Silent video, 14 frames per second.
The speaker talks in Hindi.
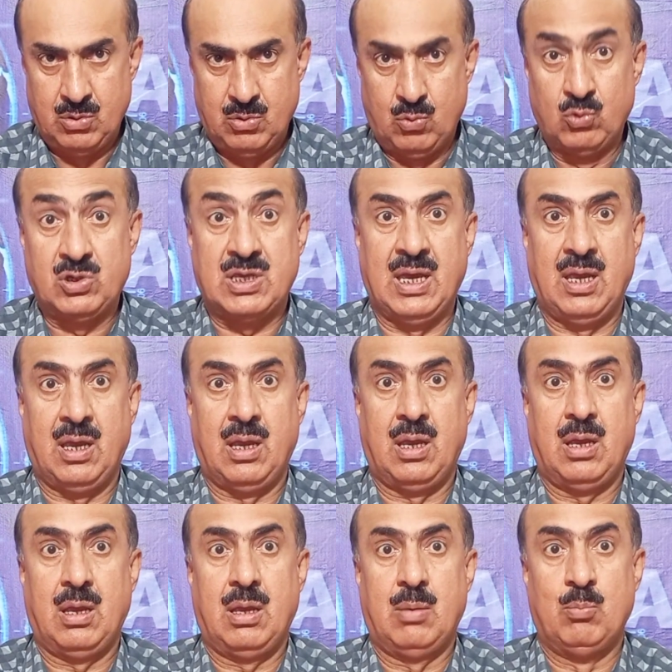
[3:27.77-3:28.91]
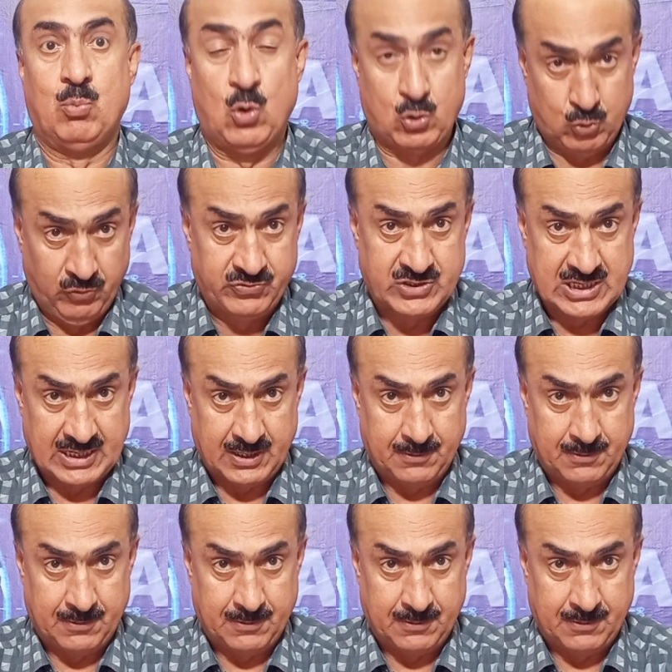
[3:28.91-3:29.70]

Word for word: उनके मौकूफ से